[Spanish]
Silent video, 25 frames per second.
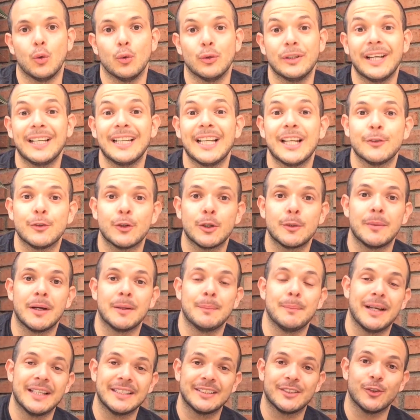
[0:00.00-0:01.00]
Una de las formas
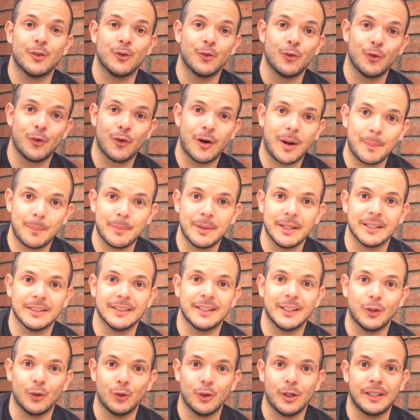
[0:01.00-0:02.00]
más rápidas
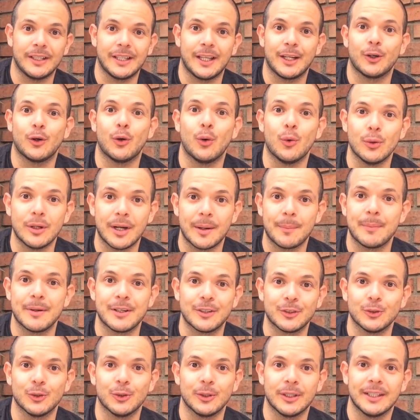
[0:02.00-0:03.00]
de conectar con una
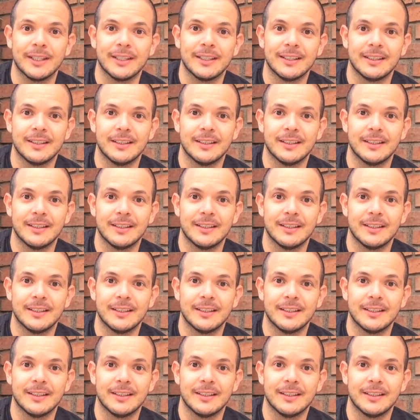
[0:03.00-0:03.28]
persona